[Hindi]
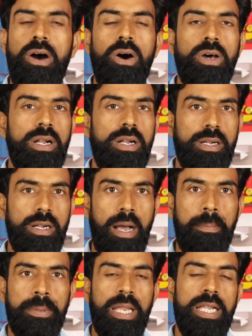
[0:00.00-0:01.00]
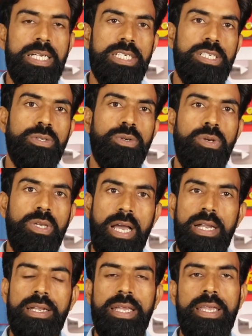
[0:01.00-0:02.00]
और आपके इलेक्ट्रिशियन को
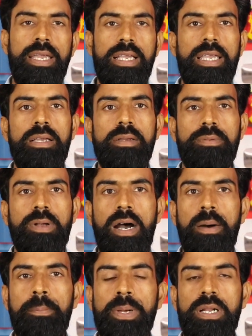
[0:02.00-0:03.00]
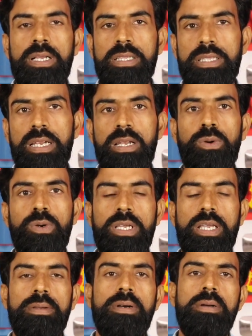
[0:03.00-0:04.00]
ज्ञान नहीं है कि कहाँ पर कितने लोड
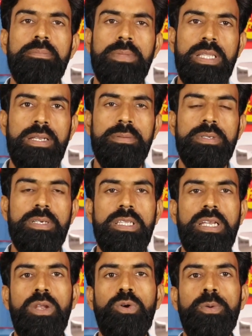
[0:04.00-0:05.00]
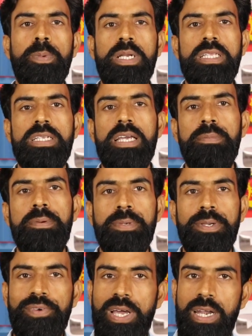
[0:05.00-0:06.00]
के मतलब कितने लोड पर कितने एम
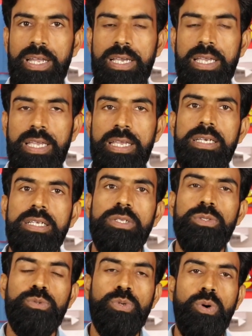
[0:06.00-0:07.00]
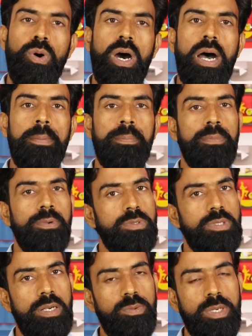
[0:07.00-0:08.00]
की वायर लगेगी तो आप
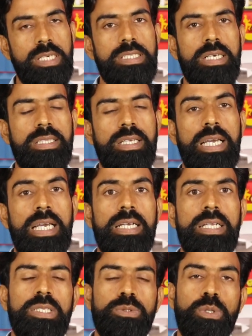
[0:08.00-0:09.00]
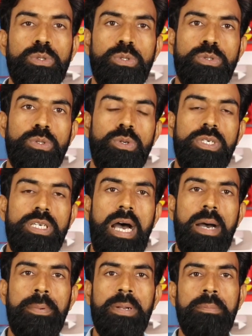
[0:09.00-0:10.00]
नुकसान उठा सकते हैं तो दोस्तों
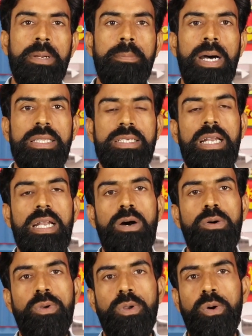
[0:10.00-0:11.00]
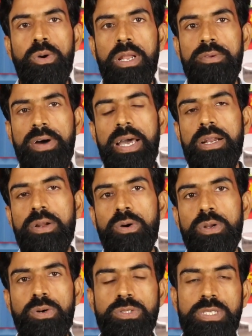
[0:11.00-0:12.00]
यहाँ पर मैं बात कर रहा हूँ लोकल वायर
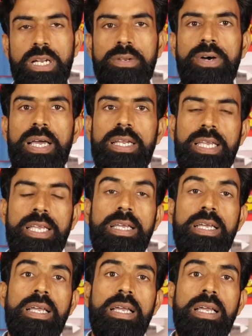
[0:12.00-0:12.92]
और ओरिजिनल वायर की